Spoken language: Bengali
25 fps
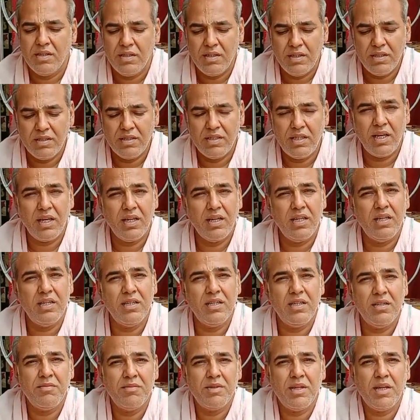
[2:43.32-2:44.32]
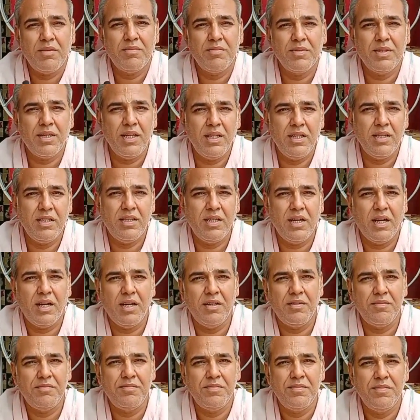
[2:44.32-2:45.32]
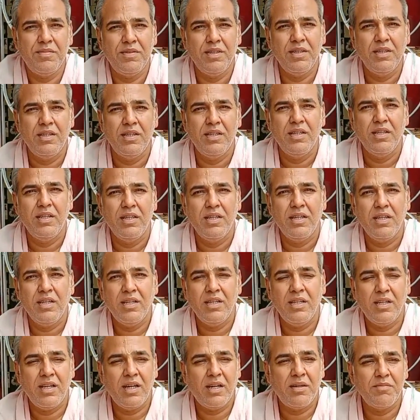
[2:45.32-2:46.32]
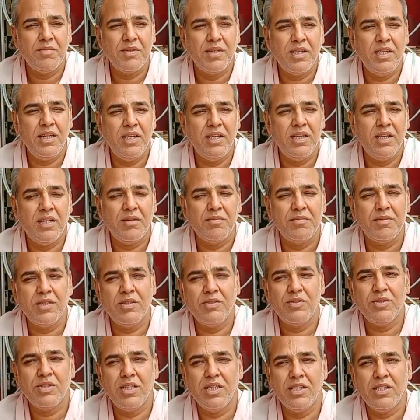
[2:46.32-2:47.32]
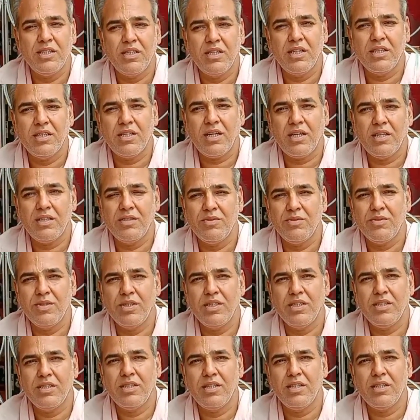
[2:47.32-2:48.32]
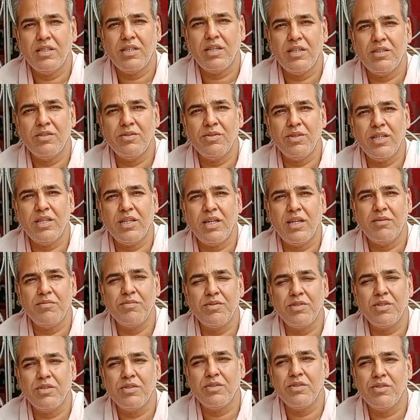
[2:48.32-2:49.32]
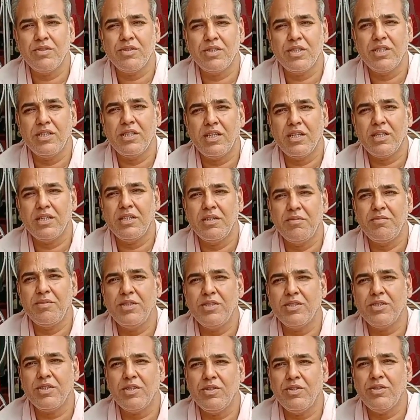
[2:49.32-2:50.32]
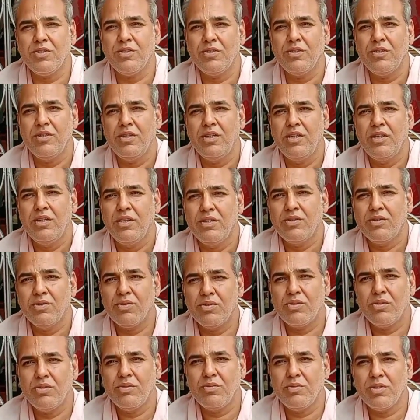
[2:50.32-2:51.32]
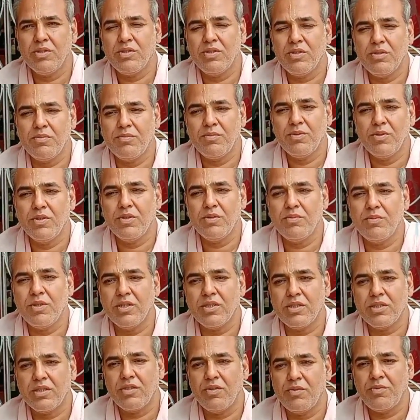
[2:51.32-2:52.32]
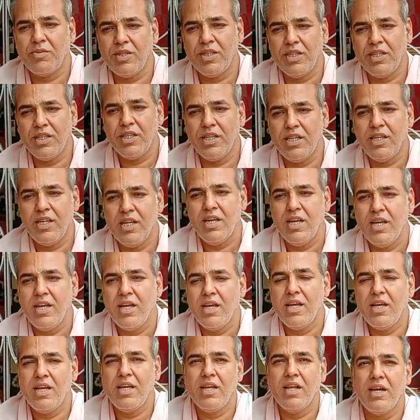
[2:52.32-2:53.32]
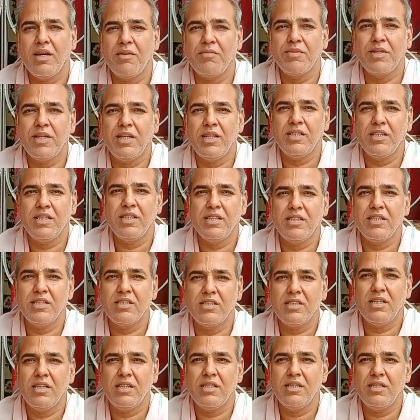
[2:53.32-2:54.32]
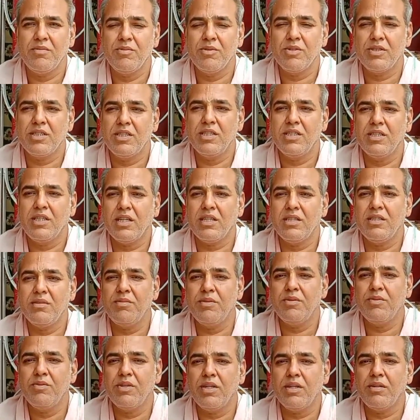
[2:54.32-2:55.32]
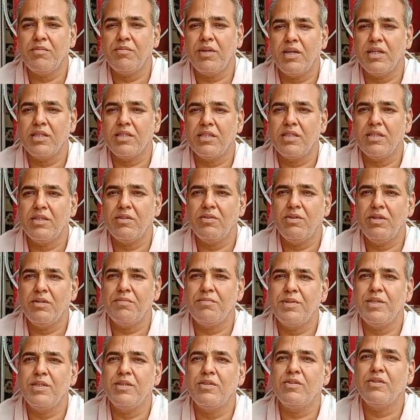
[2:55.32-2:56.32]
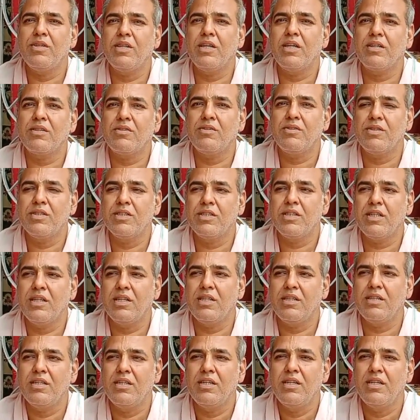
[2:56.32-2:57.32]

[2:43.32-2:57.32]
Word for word: এই জায়গার নাম রামকেলি ধাম এই রামকেলি নামটাও সেই ত্রেতা যুগে ত্রেতা যুগে রামচন্দ্র সীতা দেবী সহ চোদ্দ বছর বনবস সময়ে এই রামকৃতে এসেছিলেন এবং সীতাদেবী ওনার মাতৃকুলে পিণ্ডদান করেছিলেন